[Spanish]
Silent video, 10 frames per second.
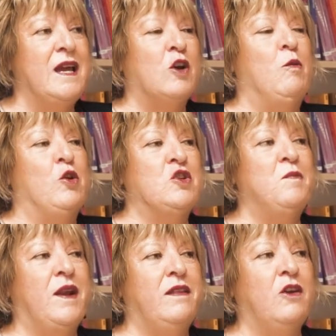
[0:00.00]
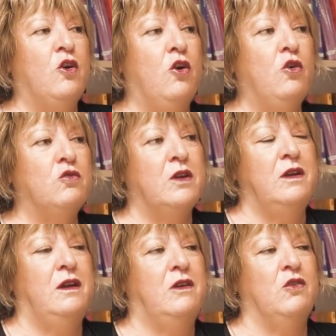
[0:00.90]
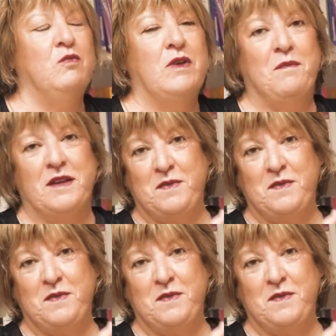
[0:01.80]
Como yo siempre digo, y con la